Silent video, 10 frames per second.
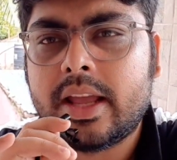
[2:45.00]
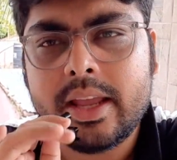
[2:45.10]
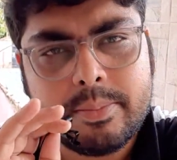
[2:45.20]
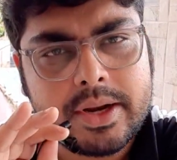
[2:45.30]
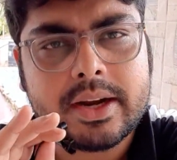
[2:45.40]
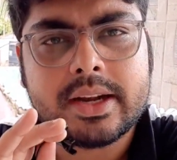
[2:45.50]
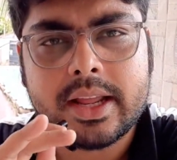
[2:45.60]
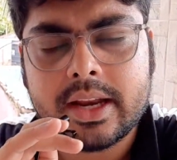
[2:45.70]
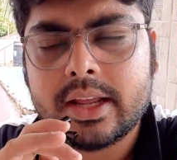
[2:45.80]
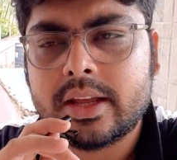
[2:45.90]
এই প্লেয়ারটা
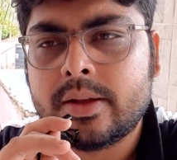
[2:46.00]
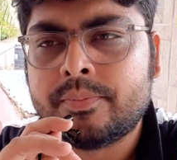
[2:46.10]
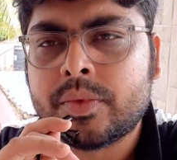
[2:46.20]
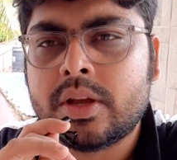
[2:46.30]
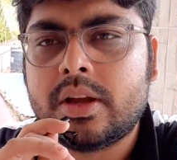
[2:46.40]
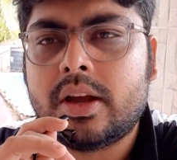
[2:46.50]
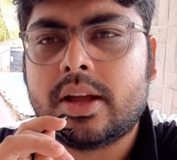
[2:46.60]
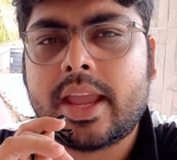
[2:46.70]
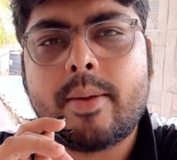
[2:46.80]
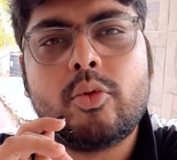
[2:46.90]
এলে
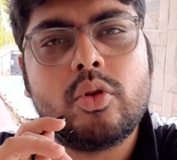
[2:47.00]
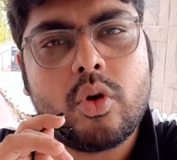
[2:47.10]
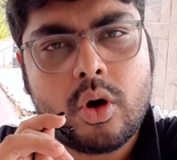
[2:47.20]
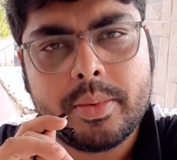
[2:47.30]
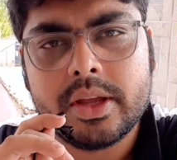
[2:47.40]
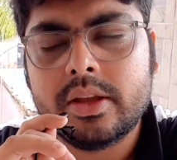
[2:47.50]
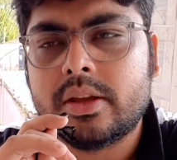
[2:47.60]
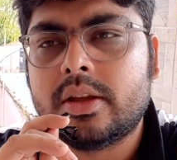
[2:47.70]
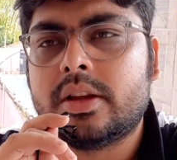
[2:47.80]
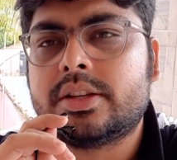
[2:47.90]
কেমন হবে
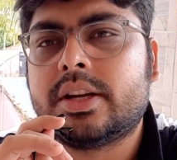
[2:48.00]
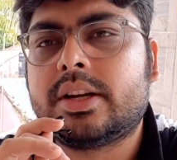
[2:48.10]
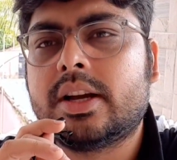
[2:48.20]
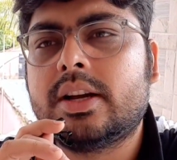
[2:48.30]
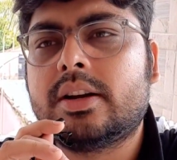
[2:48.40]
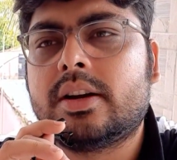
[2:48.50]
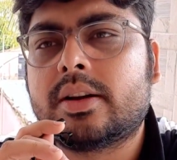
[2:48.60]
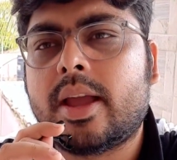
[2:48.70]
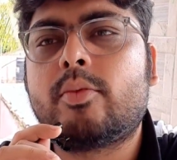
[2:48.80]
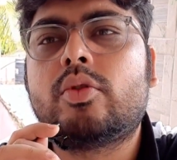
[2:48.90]
সেটা
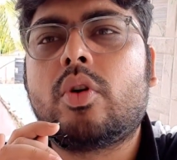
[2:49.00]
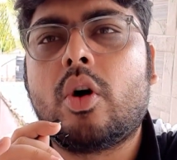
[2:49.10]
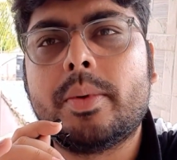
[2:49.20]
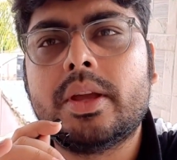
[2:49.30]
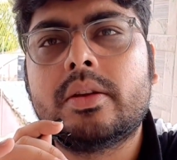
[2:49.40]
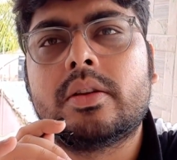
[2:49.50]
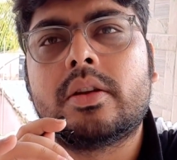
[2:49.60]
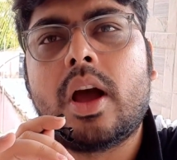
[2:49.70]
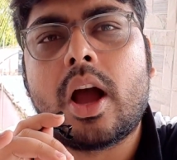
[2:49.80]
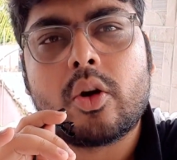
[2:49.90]
কেমন হবে
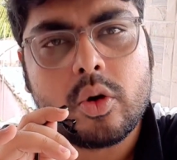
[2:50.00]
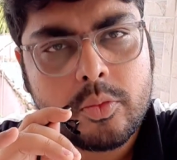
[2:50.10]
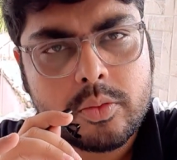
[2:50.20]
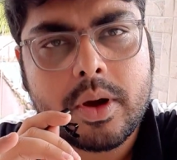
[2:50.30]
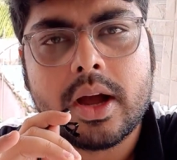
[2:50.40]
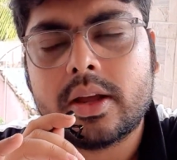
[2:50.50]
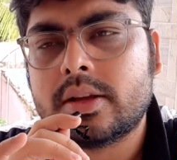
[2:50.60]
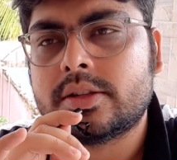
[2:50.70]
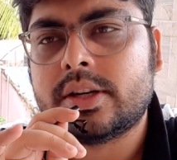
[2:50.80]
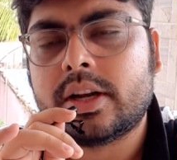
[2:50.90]
আক্রমণ ভাগ
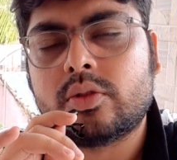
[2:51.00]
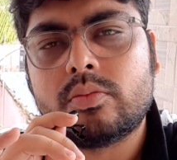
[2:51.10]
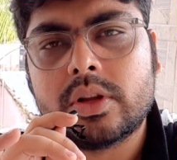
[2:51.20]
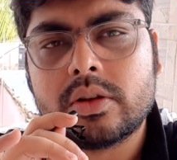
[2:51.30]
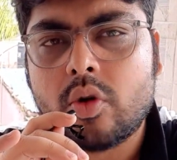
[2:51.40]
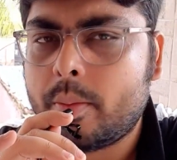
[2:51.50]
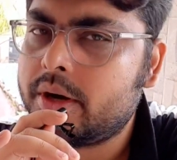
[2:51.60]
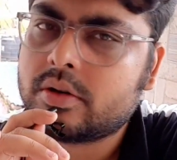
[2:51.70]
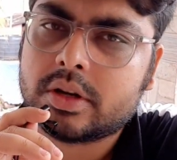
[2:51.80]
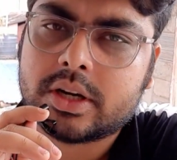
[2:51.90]
সেটা তোমরা
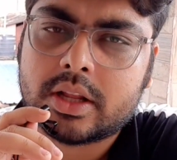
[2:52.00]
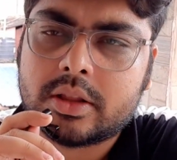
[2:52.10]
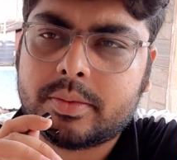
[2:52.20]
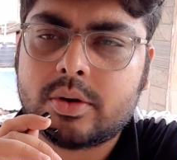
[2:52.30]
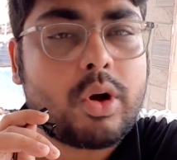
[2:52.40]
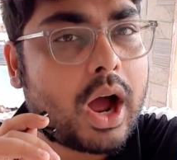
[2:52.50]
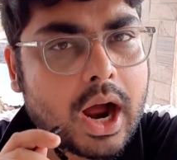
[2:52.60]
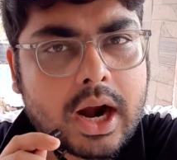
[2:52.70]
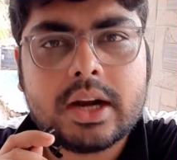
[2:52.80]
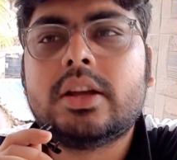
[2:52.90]
কমেন্ট করে জানাতে পারো
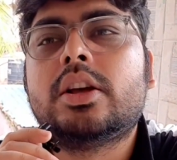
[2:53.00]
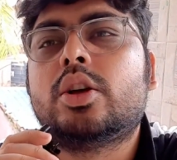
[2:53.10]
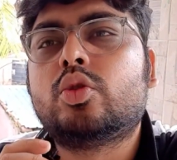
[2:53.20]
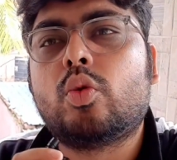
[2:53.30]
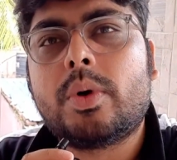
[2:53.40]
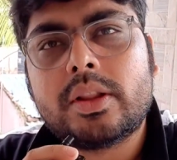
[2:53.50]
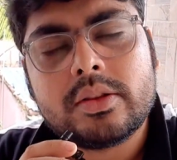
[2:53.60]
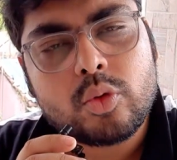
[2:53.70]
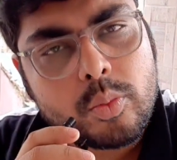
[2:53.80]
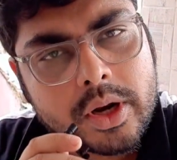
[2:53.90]
আর তোমার
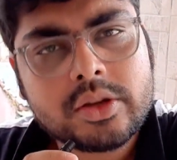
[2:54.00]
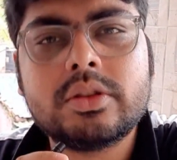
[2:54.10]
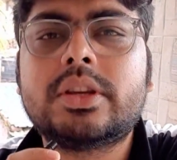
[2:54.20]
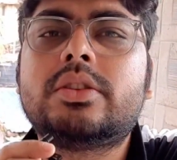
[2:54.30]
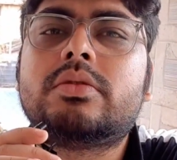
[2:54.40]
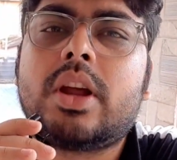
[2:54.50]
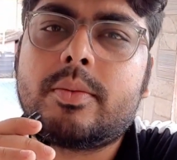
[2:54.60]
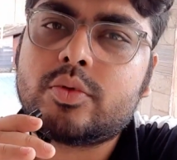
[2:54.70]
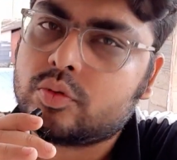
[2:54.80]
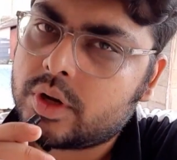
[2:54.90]
তোমরা যদি কিছু
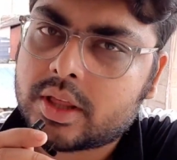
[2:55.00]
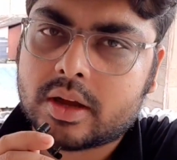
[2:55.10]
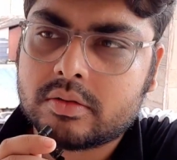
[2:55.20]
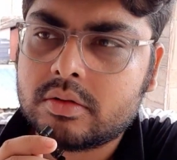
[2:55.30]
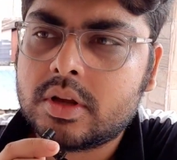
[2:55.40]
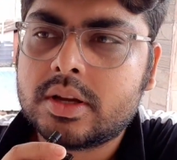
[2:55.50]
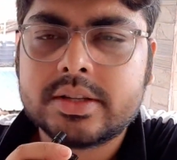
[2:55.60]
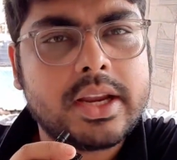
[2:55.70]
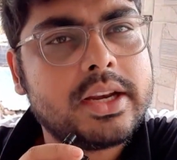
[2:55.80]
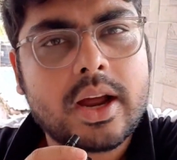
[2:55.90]
নাম শুনে থাকো
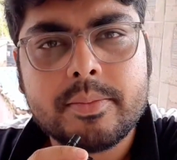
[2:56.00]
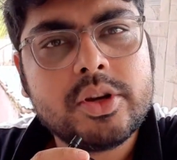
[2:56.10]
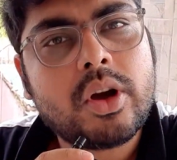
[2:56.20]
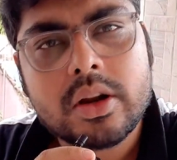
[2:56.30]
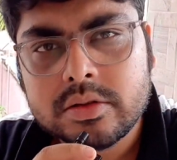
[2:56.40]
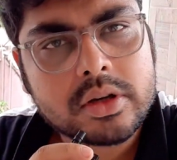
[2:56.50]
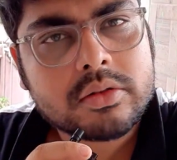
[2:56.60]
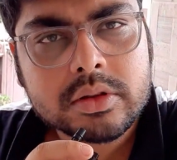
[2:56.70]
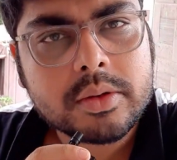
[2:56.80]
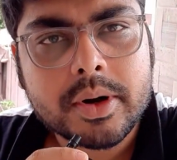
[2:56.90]
সেই নাম নিয়েও আলোচনা
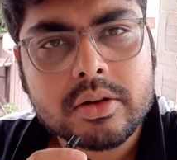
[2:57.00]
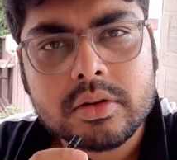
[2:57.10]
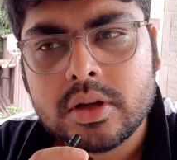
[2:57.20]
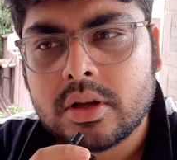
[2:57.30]
করতে পারো